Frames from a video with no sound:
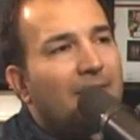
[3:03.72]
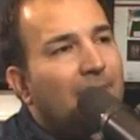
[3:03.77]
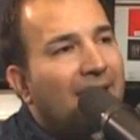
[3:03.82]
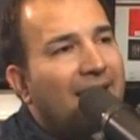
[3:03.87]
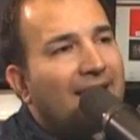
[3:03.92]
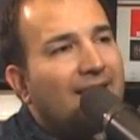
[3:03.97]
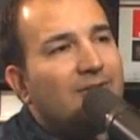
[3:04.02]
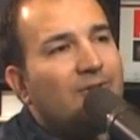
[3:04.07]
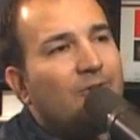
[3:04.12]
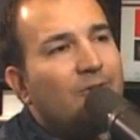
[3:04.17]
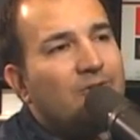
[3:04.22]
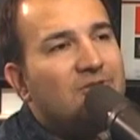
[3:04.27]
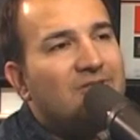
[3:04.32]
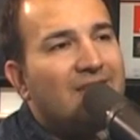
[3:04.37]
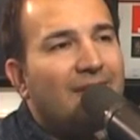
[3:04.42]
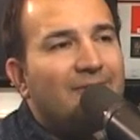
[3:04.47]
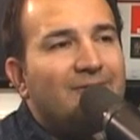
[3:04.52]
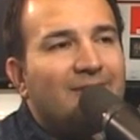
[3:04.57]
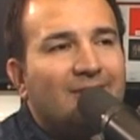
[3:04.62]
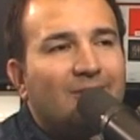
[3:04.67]
Michael Kuyucu
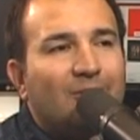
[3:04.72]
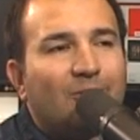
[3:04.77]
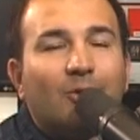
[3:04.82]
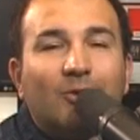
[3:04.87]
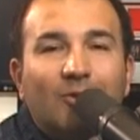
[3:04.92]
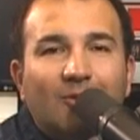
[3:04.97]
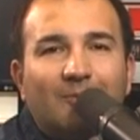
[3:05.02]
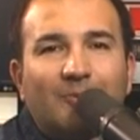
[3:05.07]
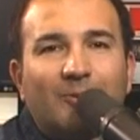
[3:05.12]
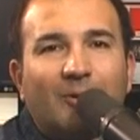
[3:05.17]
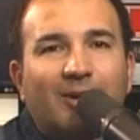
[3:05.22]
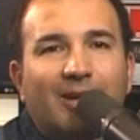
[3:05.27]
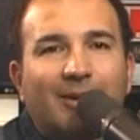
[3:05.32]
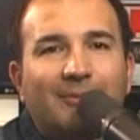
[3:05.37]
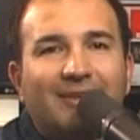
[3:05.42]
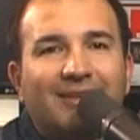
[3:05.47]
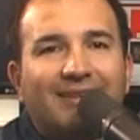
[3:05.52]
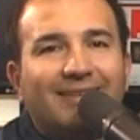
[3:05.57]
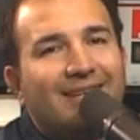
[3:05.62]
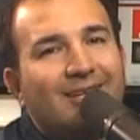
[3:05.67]
haftanın konuğu
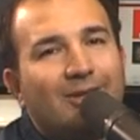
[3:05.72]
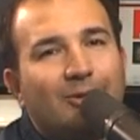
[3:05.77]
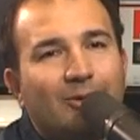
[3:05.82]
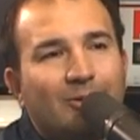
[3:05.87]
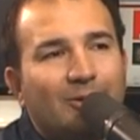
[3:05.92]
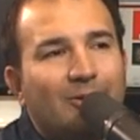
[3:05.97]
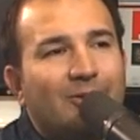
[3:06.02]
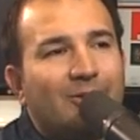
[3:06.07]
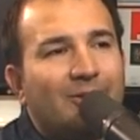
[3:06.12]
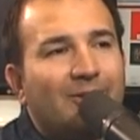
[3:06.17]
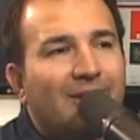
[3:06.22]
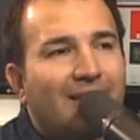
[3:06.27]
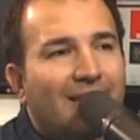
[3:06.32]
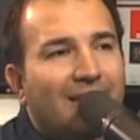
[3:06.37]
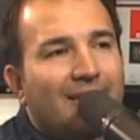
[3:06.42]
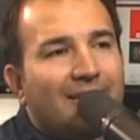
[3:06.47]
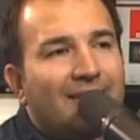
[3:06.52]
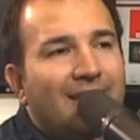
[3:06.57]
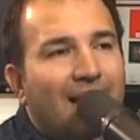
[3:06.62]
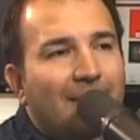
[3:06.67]
programının ilk konuydu.
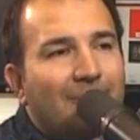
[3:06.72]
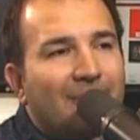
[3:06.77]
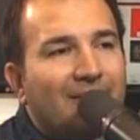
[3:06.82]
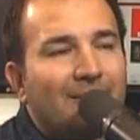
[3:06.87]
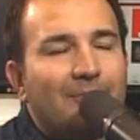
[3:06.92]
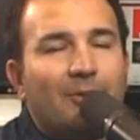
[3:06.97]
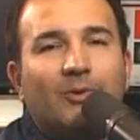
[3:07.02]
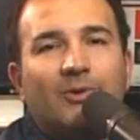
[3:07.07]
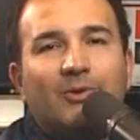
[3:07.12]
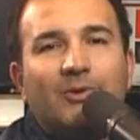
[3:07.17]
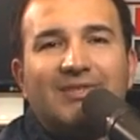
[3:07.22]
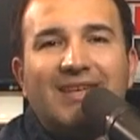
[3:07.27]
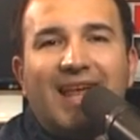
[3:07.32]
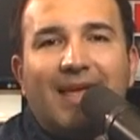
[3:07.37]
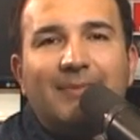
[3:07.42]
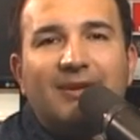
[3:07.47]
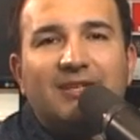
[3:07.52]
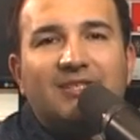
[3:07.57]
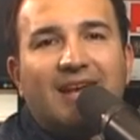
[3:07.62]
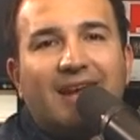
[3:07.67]
Ne yapalım? Onun
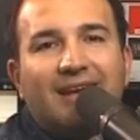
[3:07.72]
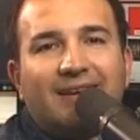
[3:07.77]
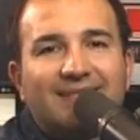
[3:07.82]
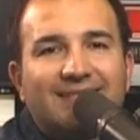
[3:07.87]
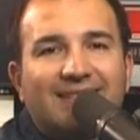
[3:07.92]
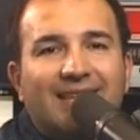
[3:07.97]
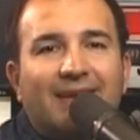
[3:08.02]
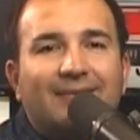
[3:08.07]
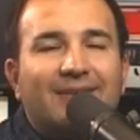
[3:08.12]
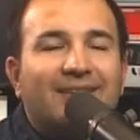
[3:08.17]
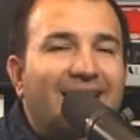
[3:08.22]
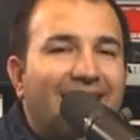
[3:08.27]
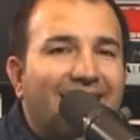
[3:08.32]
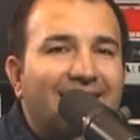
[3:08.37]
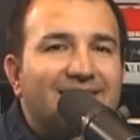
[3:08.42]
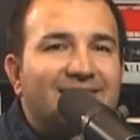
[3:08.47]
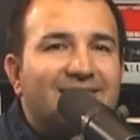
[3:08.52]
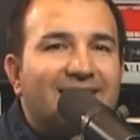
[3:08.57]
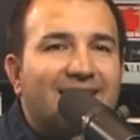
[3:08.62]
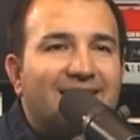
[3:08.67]
güzel bir şarkısıyla veda
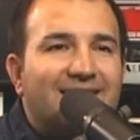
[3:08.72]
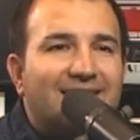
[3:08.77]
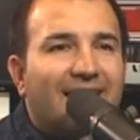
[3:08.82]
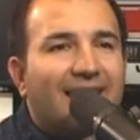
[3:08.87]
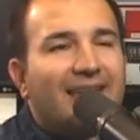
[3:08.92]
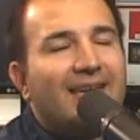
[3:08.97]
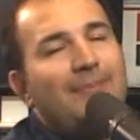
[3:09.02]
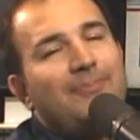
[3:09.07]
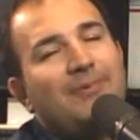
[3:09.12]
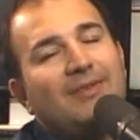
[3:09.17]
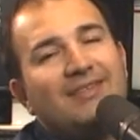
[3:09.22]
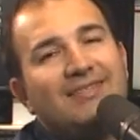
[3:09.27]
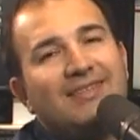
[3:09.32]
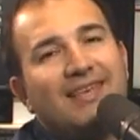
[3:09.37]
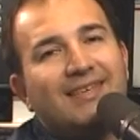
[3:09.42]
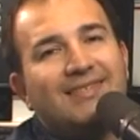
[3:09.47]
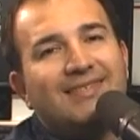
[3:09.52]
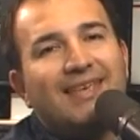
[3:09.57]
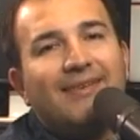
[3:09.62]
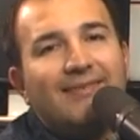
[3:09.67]
edeceğiz. Wow.
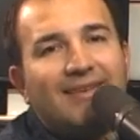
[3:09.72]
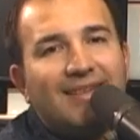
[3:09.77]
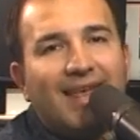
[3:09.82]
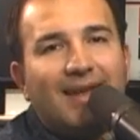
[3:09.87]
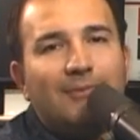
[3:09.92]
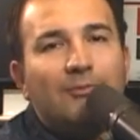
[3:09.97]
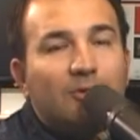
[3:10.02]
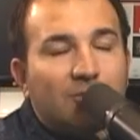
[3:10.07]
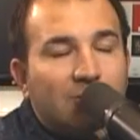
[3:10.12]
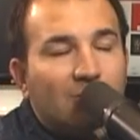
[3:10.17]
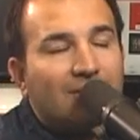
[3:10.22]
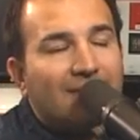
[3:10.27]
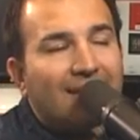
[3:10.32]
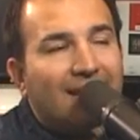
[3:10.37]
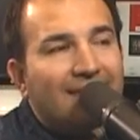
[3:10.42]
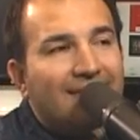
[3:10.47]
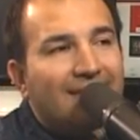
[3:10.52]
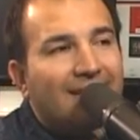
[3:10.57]
Hepinize sevgiler, mutluluklar